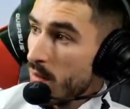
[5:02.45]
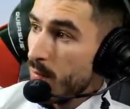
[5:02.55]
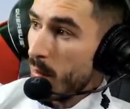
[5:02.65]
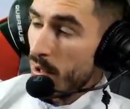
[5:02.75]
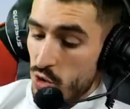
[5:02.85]

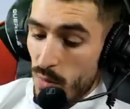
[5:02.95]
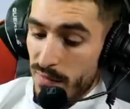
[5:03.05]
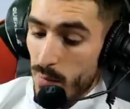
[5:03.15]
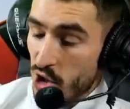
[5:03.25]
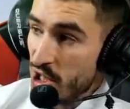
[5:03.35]
Pire match de
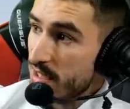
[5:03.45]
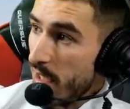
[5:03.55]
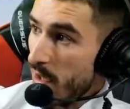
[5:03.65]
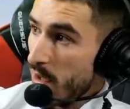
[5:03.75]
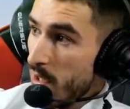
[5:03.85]
vie, Manchester.
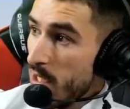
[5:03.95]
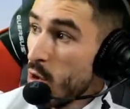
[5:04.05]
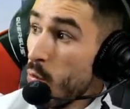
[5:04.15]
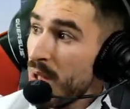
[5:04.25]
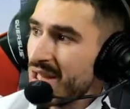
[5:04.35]
Et
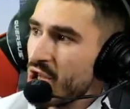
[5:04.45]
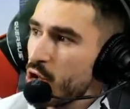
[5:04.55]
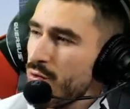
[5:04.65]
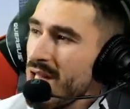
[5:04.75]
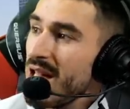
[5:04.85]
le pire, c'est que je
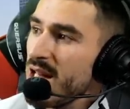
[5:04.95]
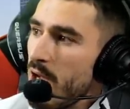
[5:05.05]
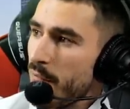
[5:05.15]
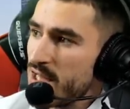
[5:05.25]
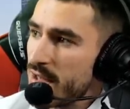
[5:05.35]
suis
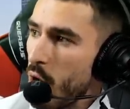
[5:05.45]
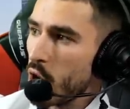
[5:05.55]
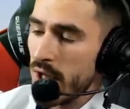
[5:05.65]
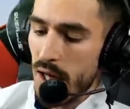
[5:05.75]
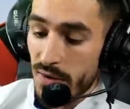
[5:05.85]
énervé, ça rend le
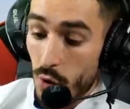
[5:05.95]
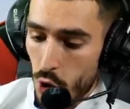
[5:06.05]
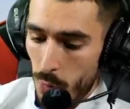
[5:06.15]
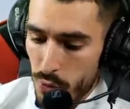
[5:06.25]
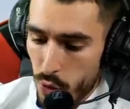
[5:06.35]
dégradé
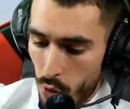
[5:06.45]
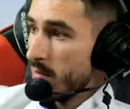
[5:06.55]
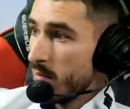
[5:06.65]
encore plus drôle.